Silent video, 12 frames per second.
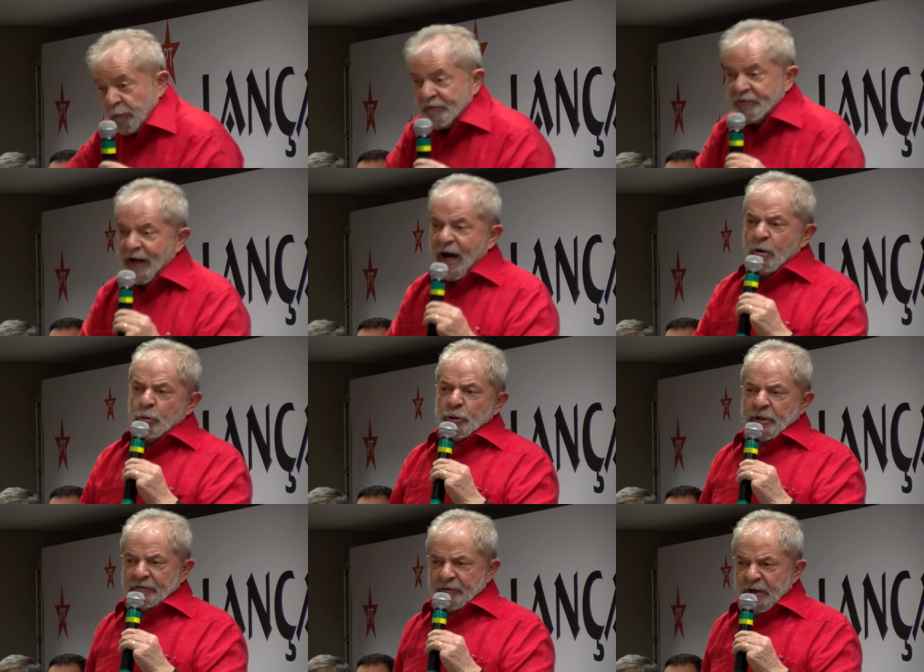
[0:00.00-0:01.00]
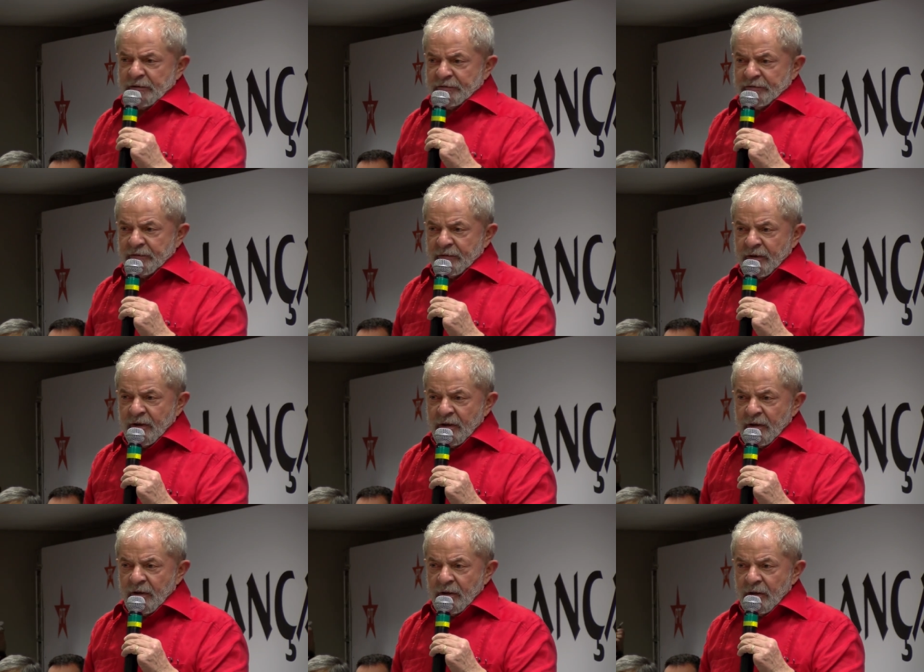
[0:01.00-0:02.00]
social outra vez.
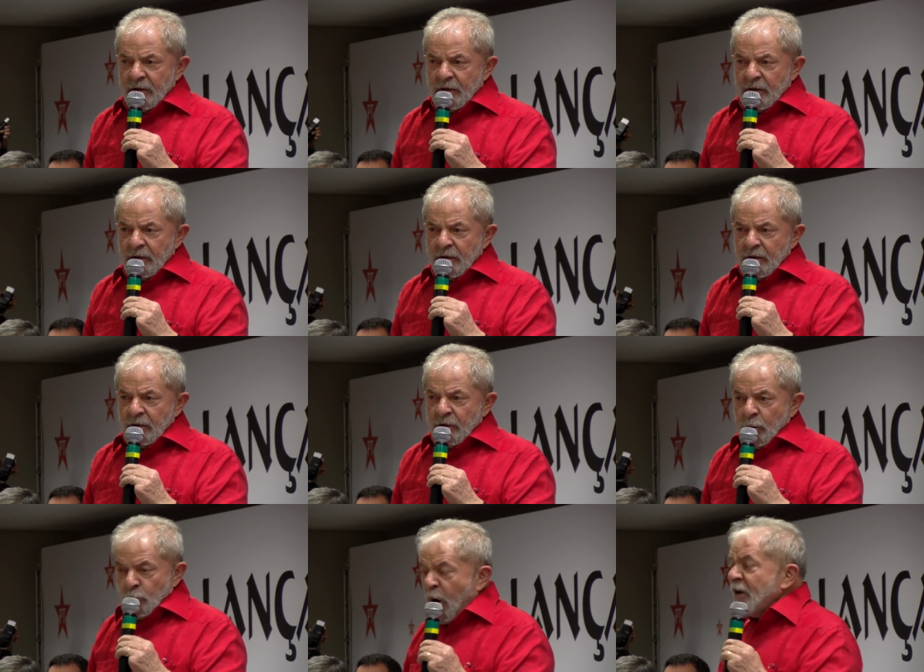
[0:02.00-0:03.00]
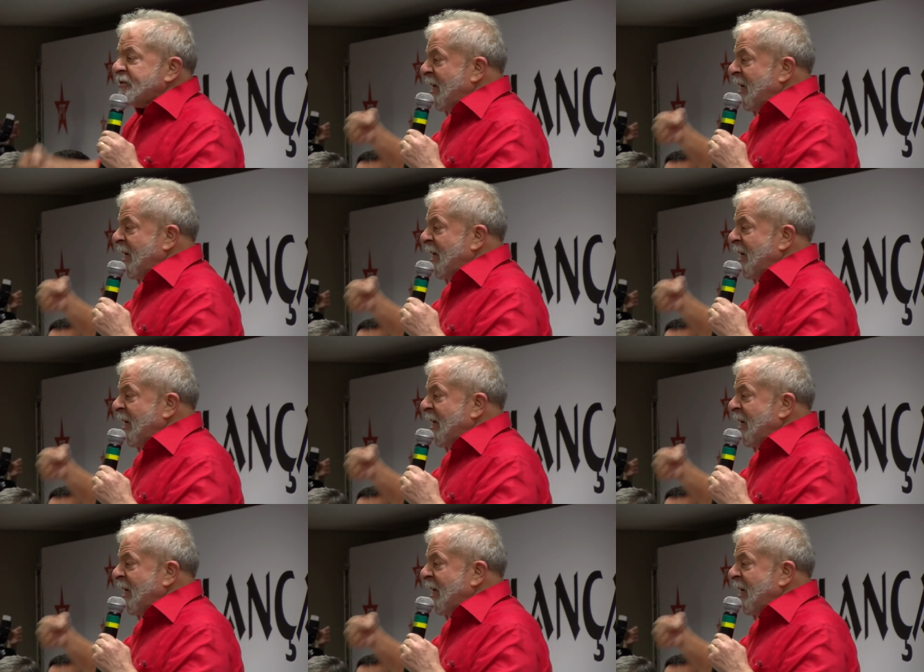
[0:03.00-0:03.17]
Nós